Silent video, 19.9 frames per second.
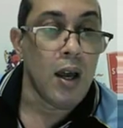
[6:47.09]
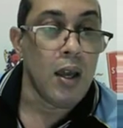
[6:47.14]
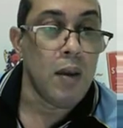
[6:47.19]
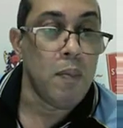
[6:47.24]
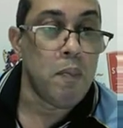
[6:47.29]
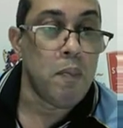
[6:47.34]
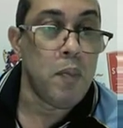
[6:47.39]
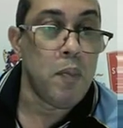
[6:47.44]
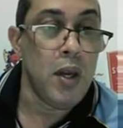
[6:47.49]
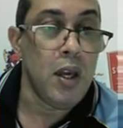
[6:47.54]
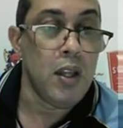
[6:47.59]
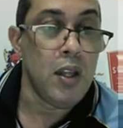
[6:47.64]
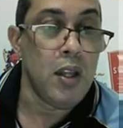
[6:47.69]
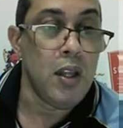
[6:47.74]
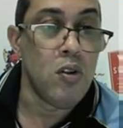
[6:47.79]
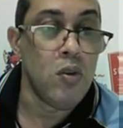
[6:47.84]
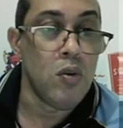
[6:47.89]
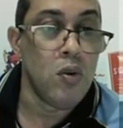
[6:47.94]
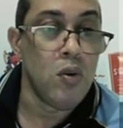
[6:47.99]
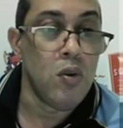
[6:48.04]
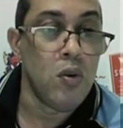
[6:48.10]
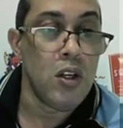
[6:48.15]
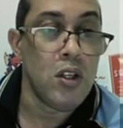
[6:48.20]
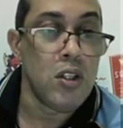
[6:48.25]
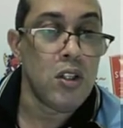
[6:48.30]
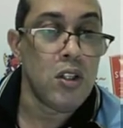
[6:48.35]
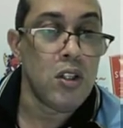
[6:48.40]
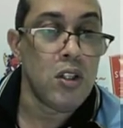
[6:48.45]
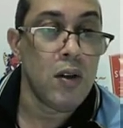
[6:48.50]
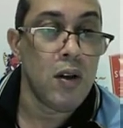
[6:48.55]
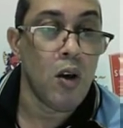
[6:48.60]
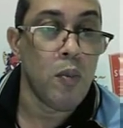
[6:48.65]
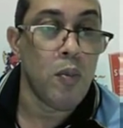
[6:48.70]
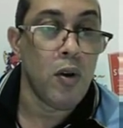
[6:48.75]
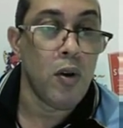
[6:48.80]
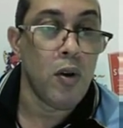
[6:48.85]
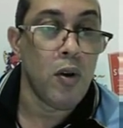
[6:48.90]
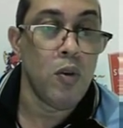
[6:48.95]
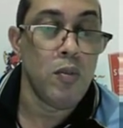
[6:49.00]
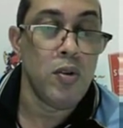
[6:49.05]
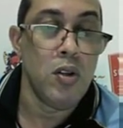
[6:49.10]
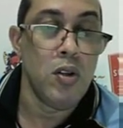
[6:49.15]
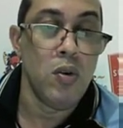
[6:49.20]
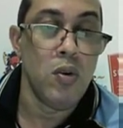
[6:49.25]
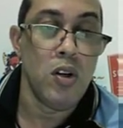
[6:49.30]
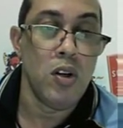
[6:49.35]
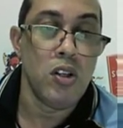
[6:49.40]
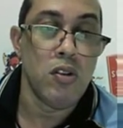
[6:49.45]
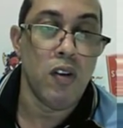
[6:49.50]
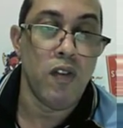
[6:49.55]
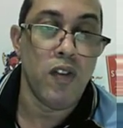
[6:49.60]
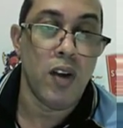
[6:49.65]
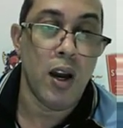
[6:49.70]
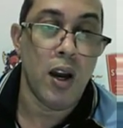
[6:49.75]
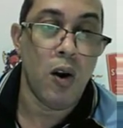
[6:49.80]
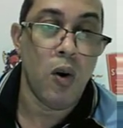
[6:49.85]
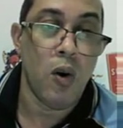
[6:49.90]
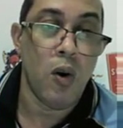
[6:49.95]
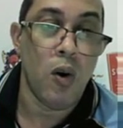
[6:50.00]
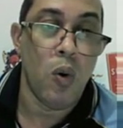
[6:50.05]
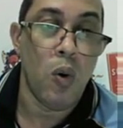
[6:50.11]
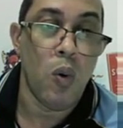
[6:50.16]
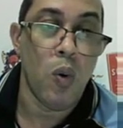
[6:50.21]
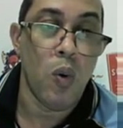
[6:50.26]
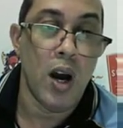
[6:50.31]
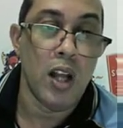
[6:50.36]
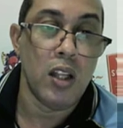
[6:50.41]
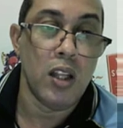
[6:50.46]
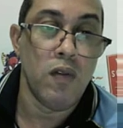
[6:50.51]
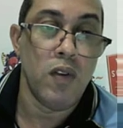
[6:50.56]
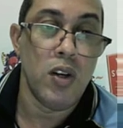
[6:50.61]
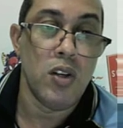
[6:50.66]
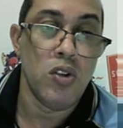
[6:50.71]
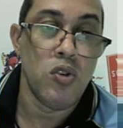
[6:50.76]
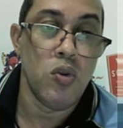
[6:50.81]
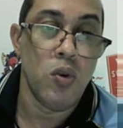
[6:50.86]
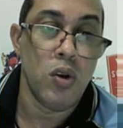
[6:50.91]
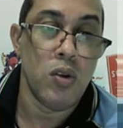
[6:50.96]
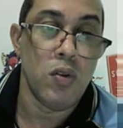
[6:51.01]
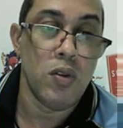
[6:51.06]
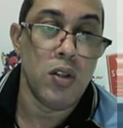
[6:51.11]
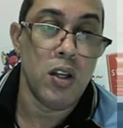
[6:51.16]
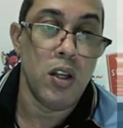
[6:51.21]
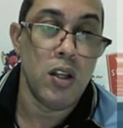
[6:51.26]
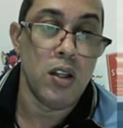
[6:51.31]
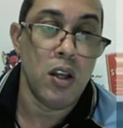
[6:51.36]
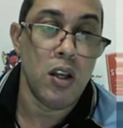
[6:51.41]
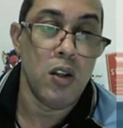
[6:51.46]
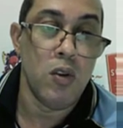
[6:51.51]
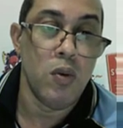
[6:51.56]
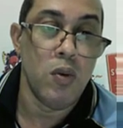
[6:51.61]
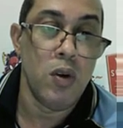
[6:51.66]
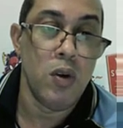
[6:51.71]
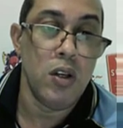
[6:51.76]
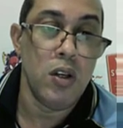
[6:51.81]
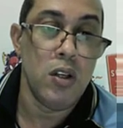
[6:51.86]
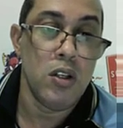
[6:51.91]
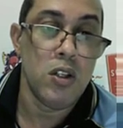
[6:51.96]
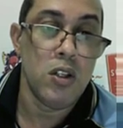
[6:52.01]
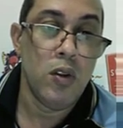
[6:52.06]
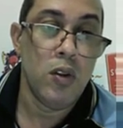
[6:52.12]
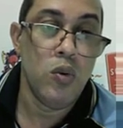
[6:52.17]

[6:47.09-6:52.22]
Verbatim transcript: Aí P de 2, que é o polinômio de 2, vai ficar 4 vezes 8, 32.